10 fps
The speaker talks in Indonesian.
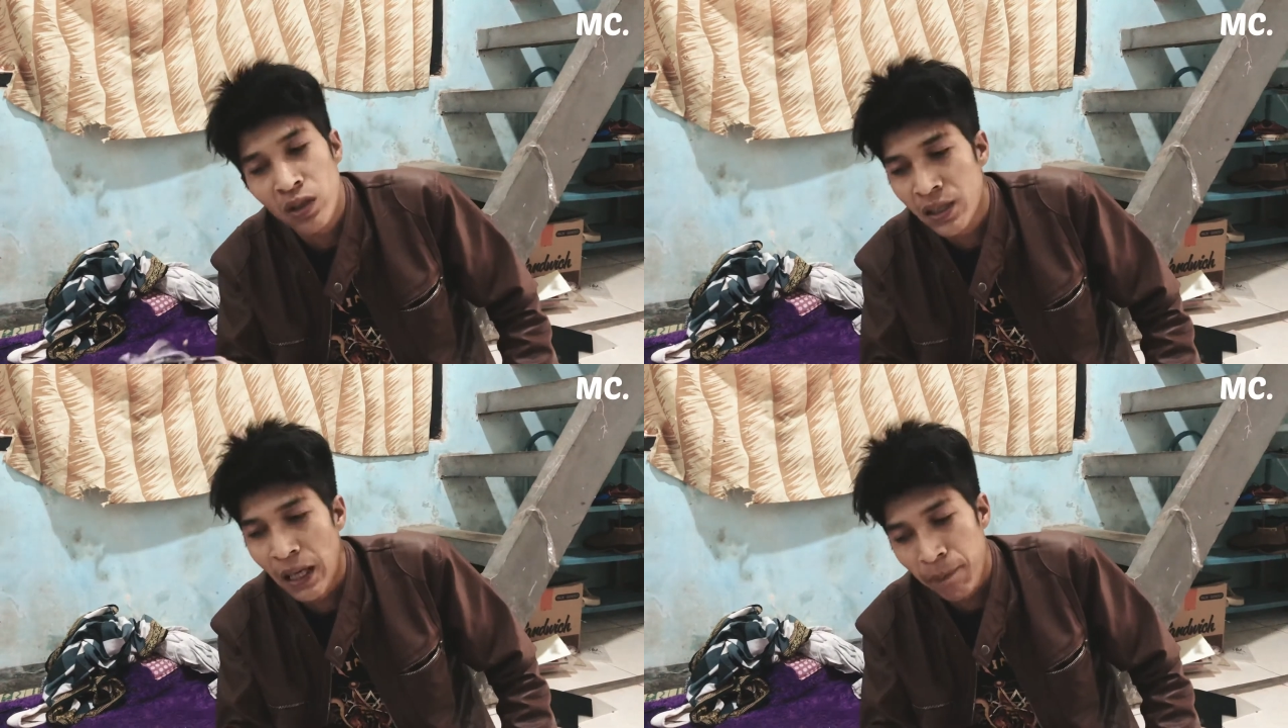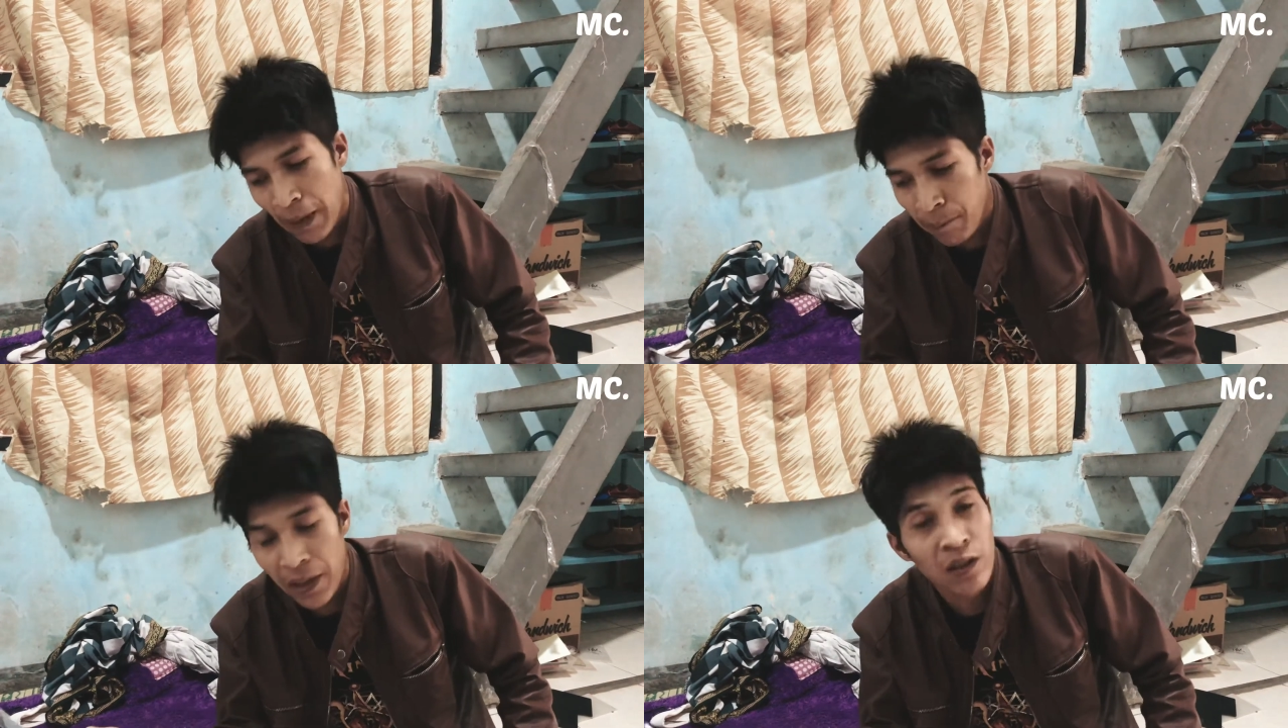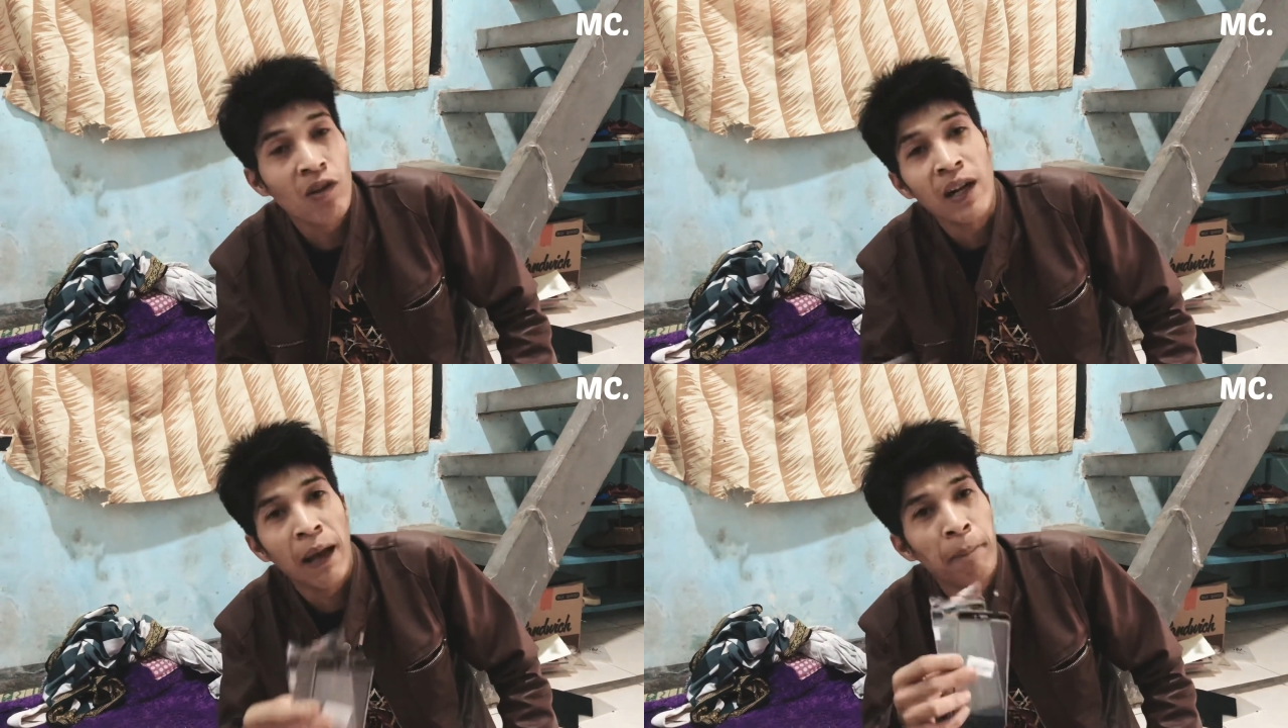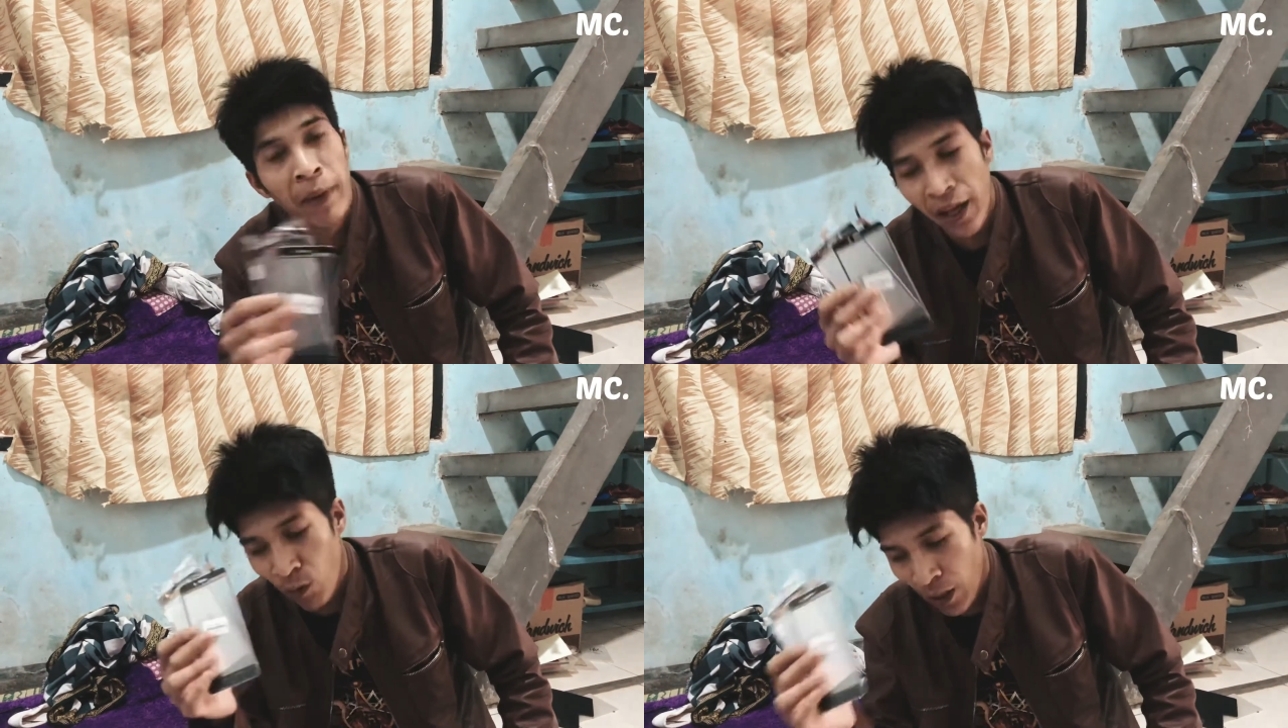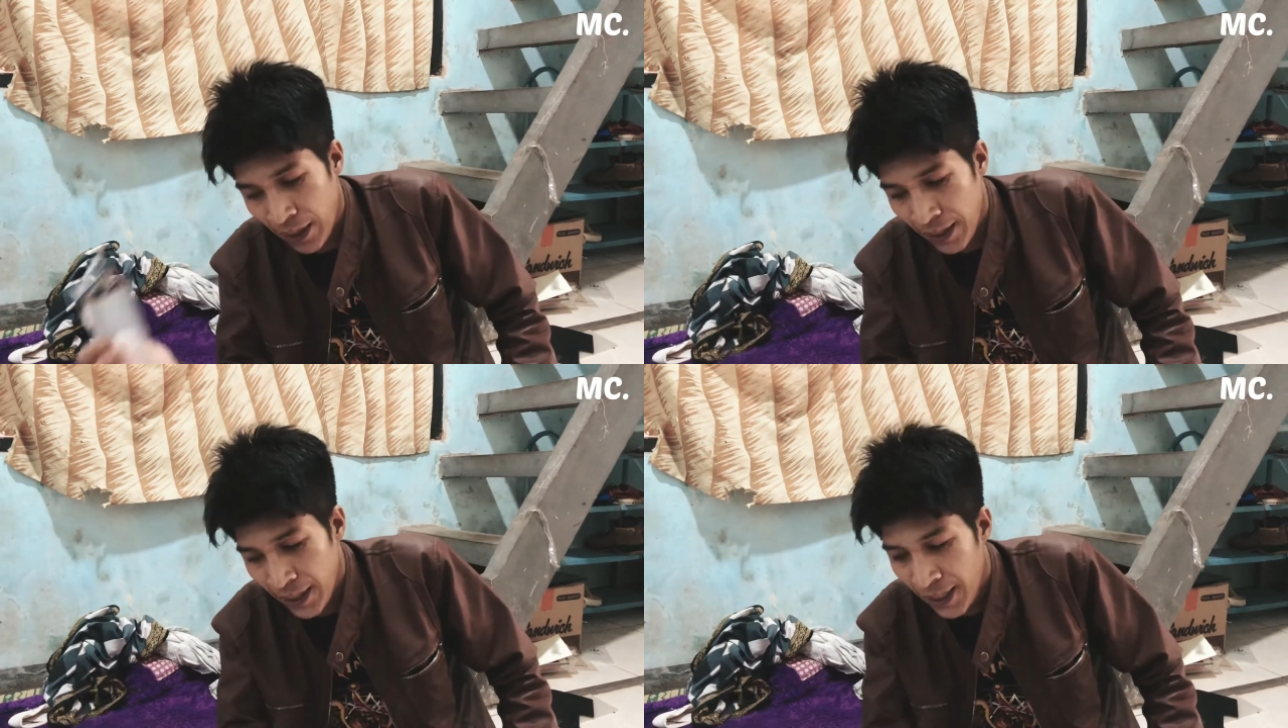wis ndak apa-apa toko gambling
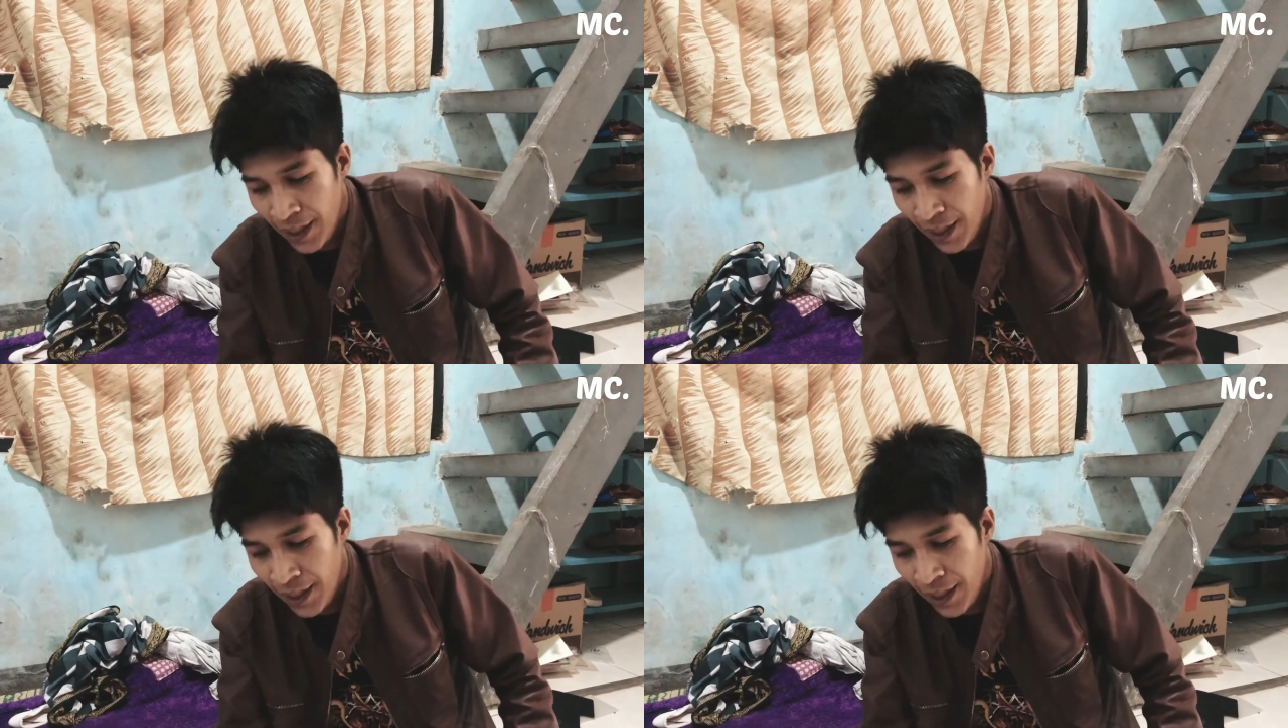wae